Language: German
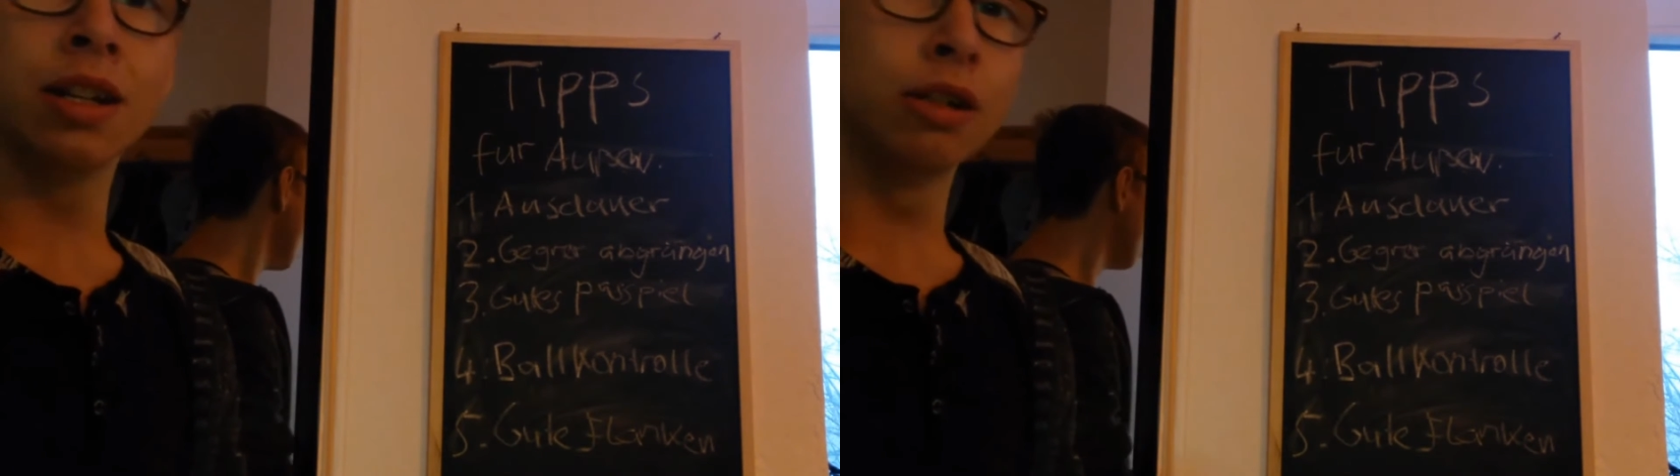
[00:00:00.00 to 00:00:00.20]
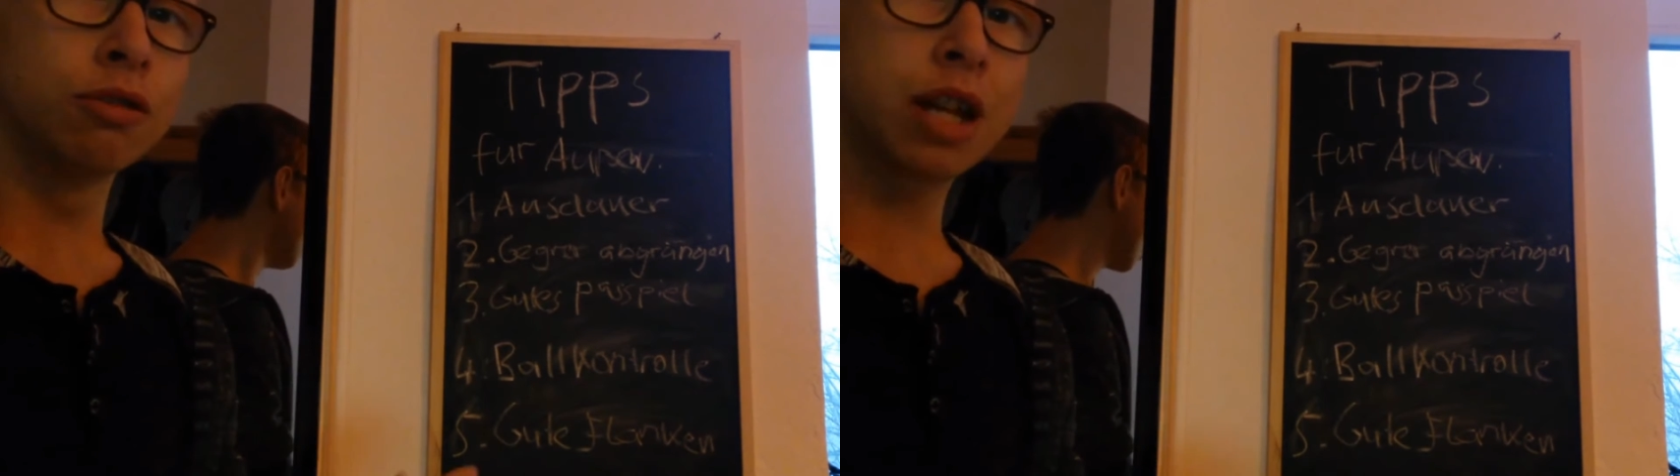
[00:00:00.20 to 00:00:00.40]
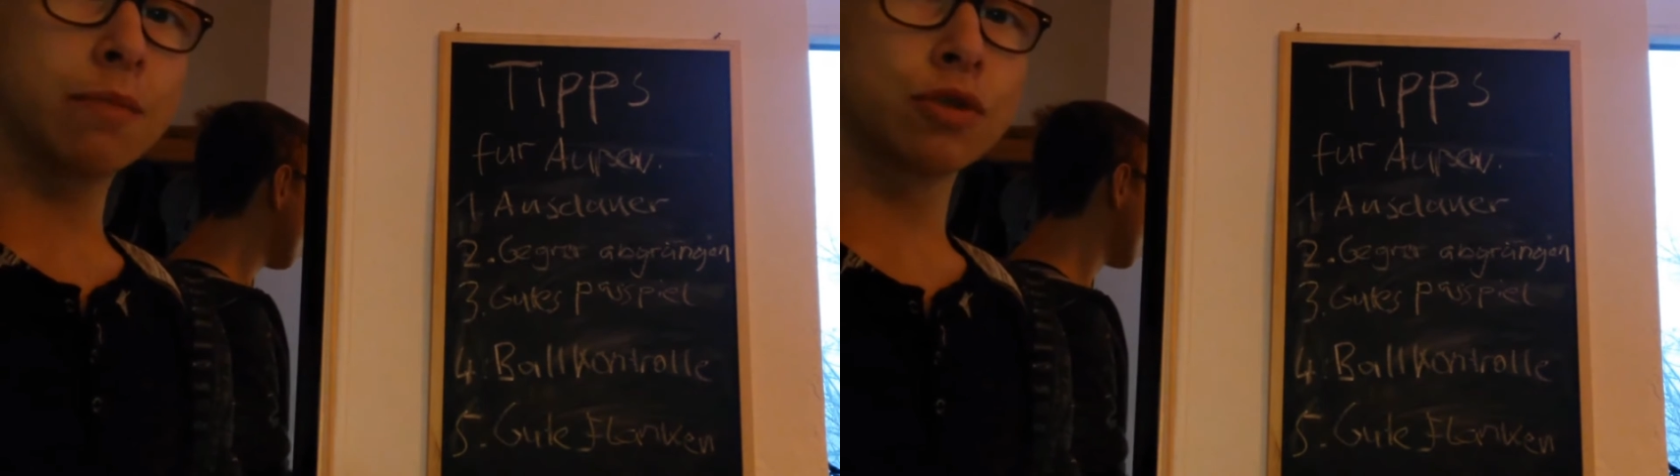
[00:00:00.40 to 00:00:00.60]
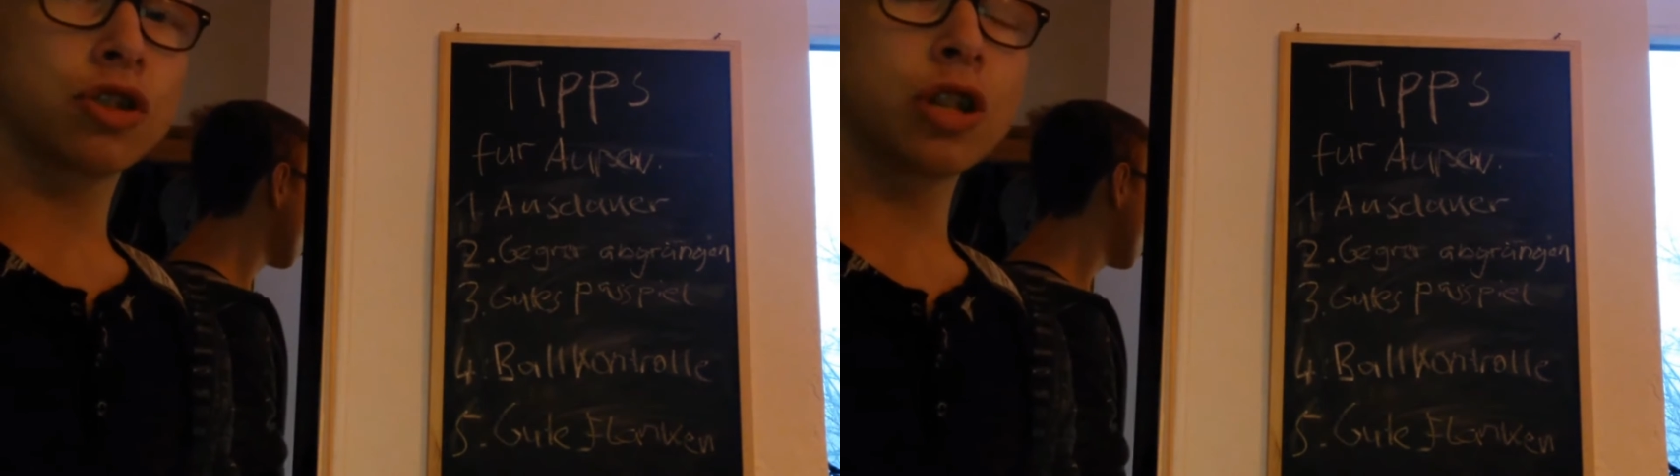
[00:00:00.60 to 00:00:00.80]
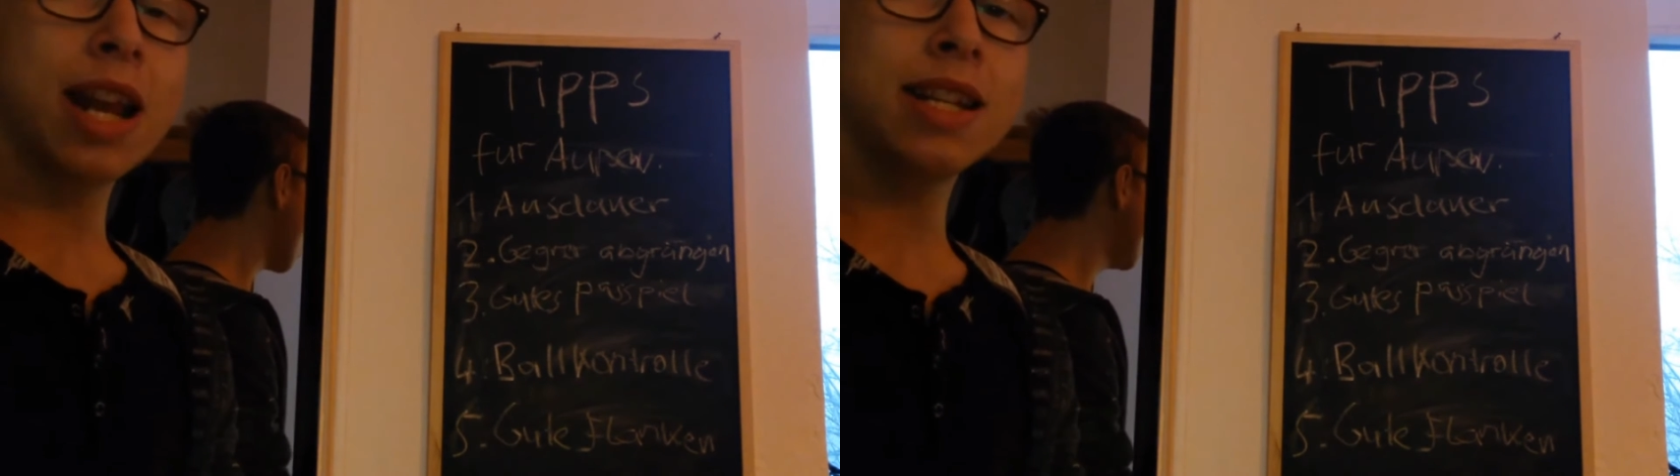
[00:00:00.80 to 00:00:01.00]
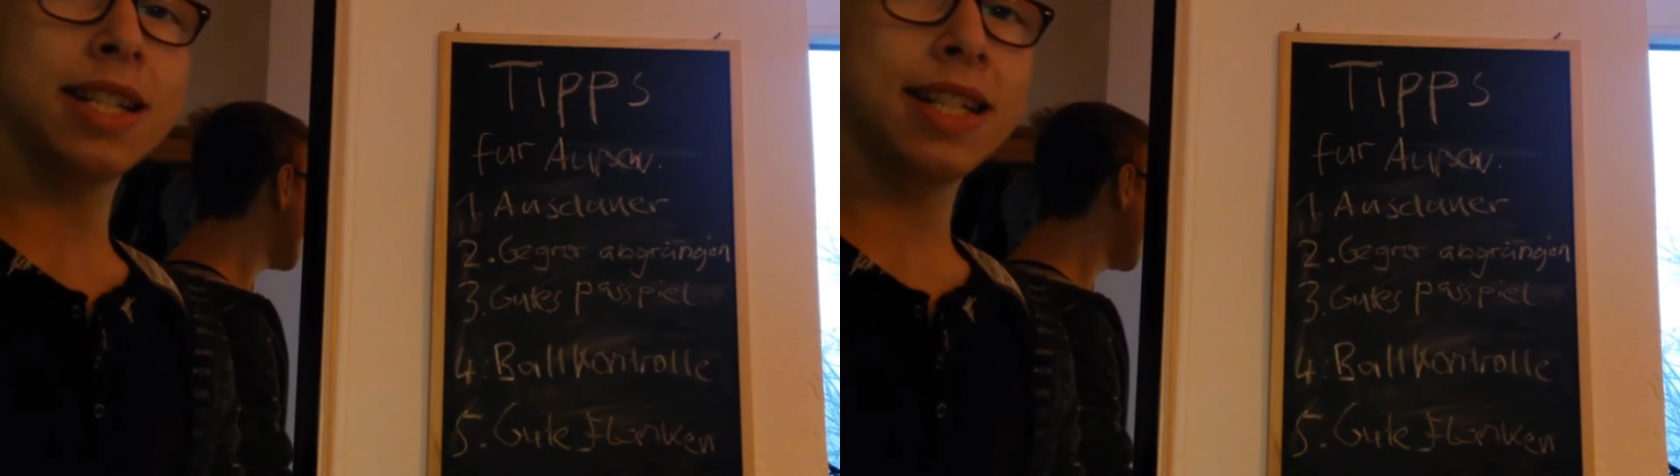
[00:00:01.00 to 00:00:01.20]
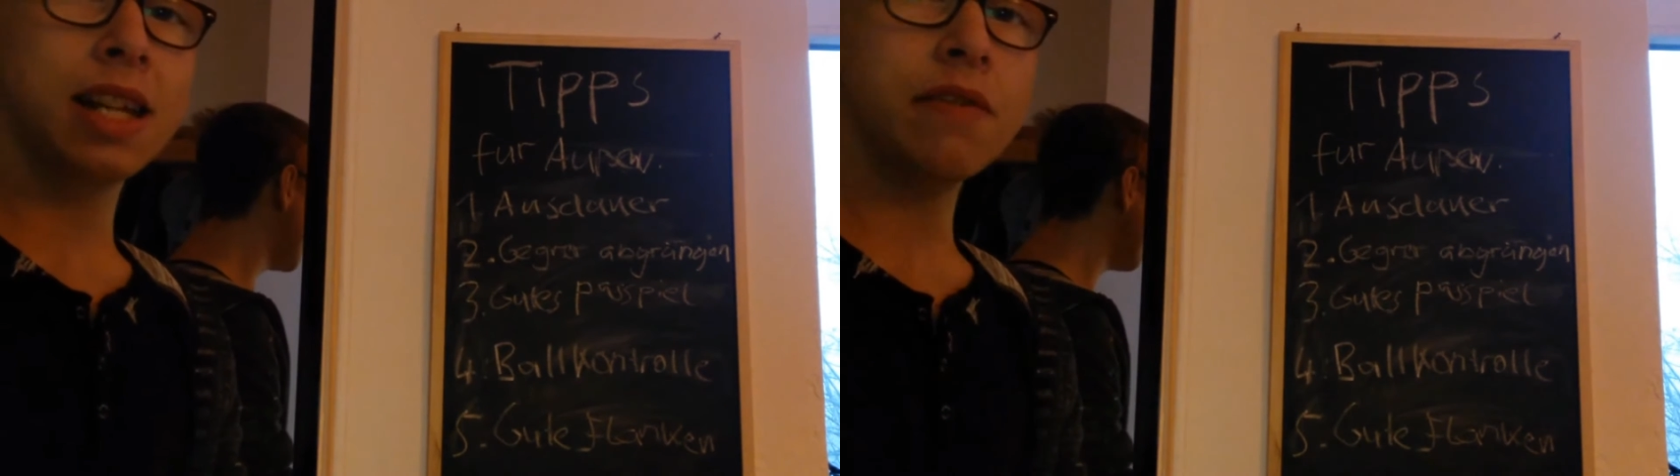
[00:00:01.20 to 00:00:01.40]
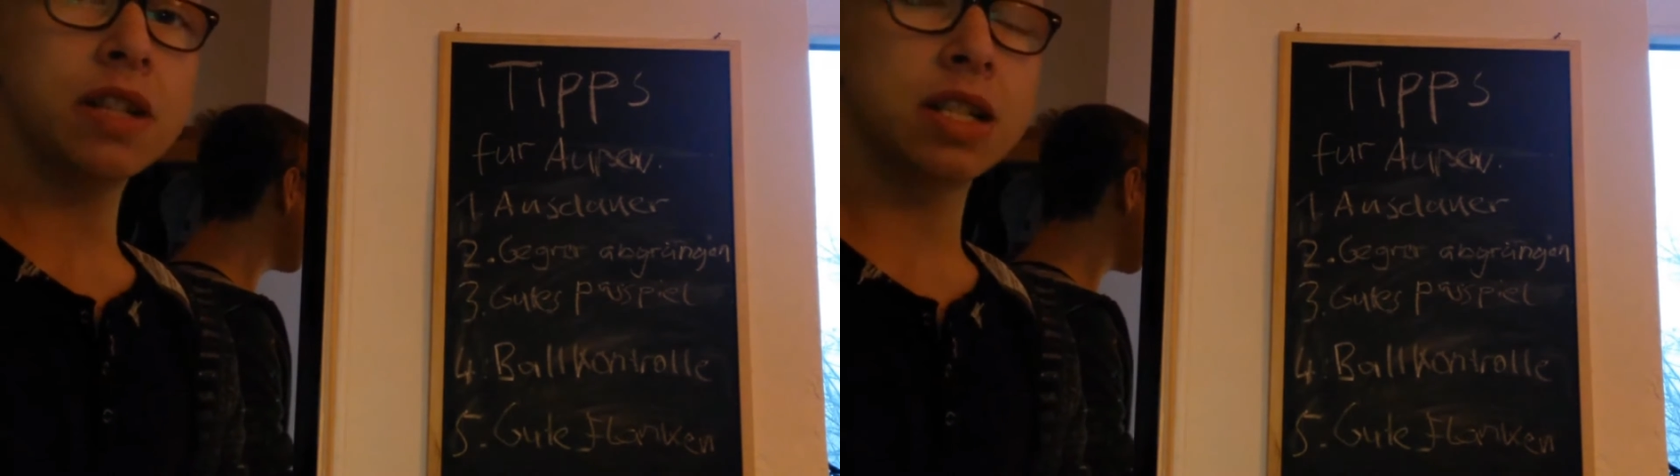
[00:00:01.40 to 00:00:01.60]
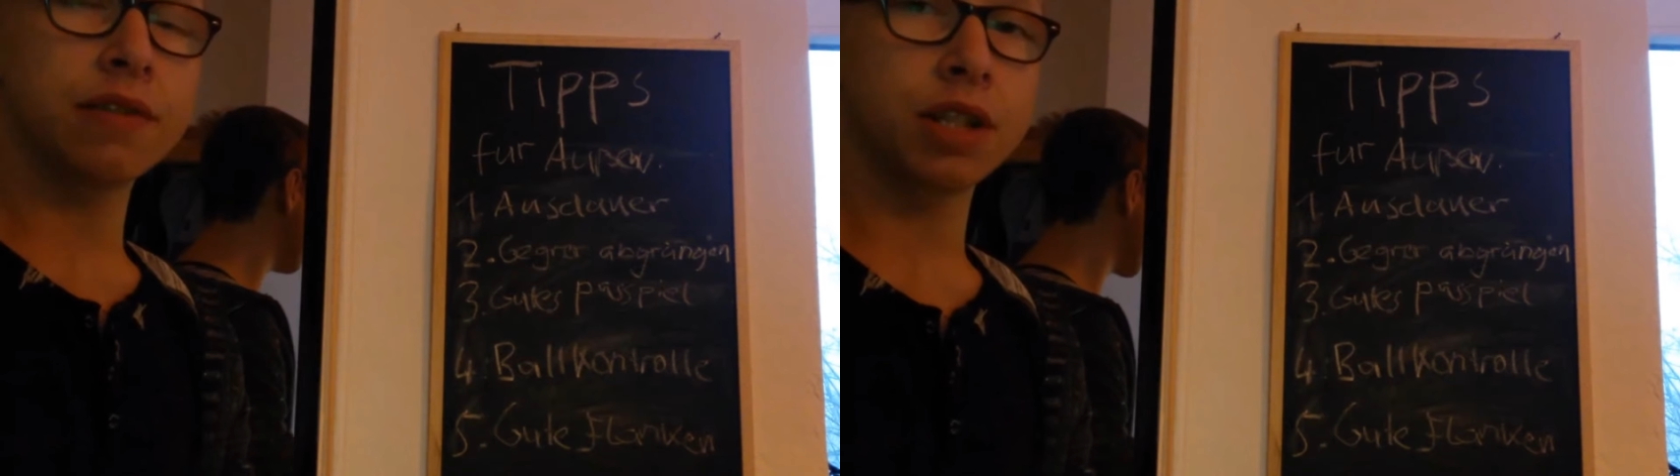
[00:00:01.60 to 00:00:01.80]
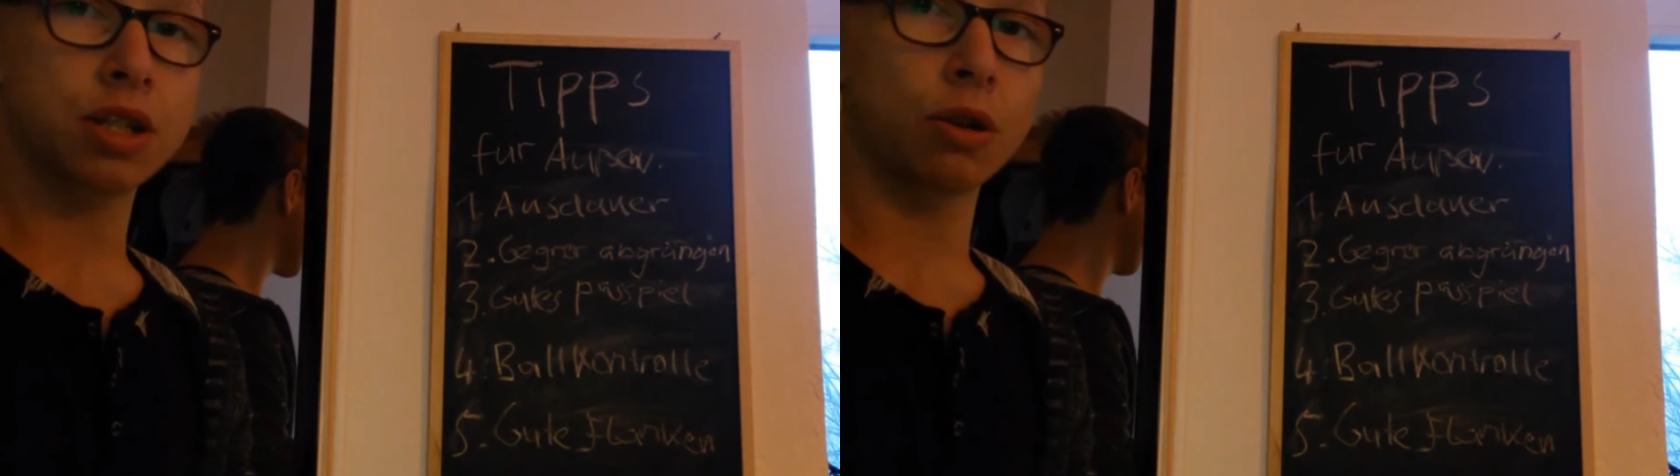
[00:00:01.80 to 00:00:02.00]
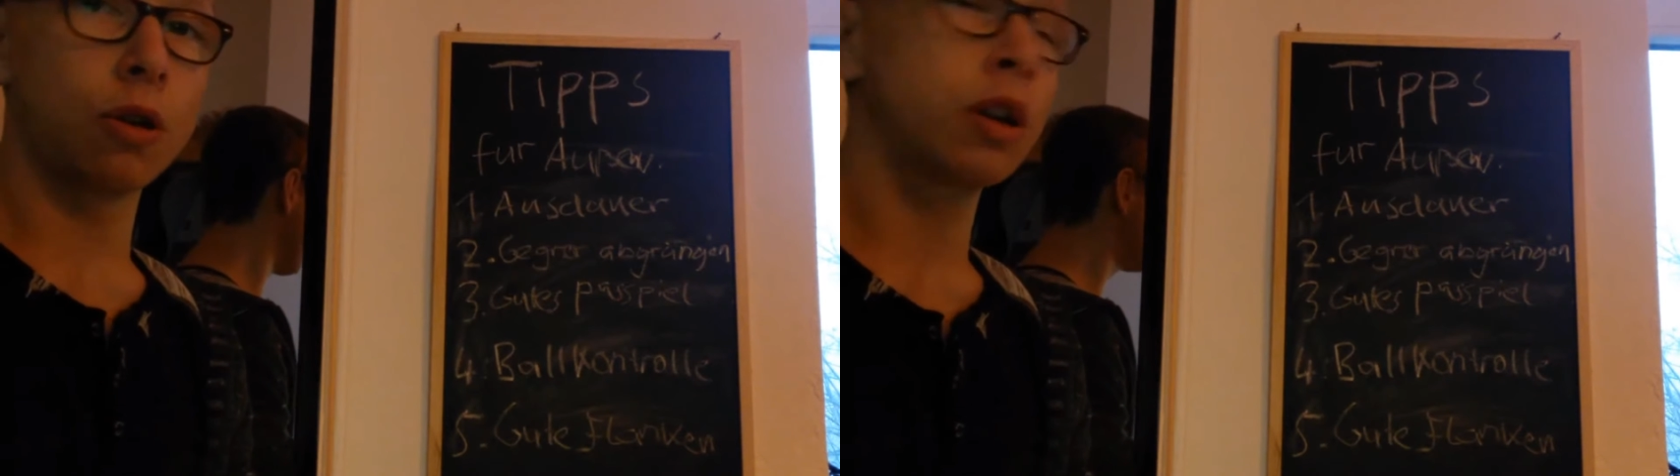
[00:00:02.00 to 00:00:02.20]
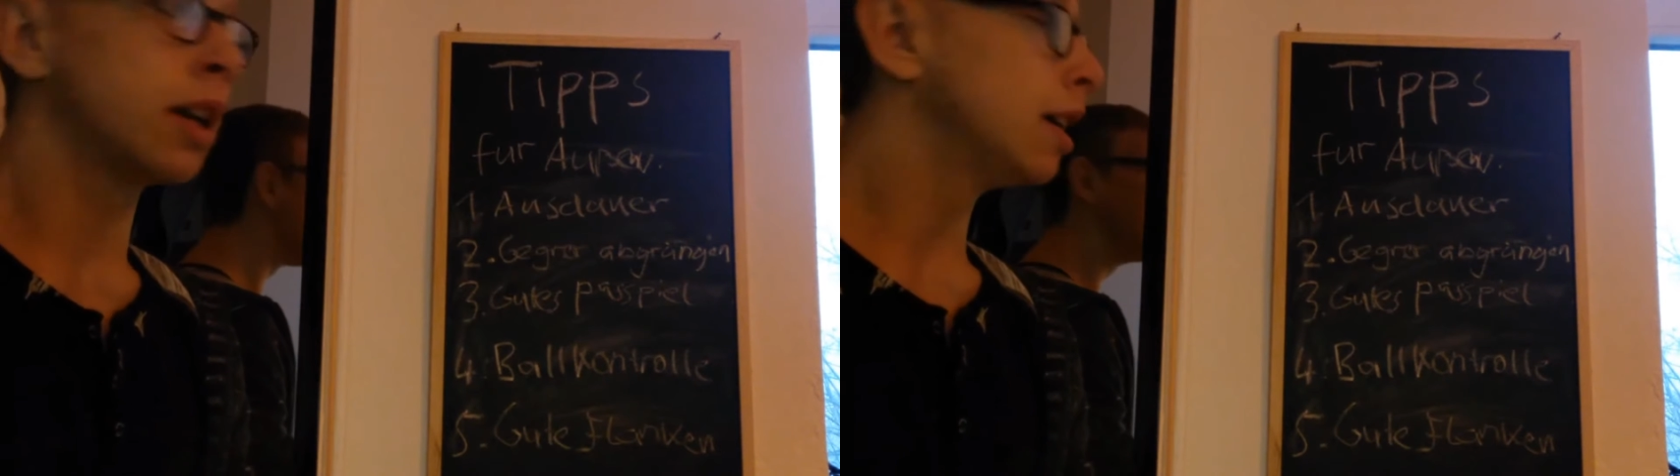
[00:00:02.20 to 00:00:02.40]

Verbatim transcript: und er muss schnell in die Defensive zurück.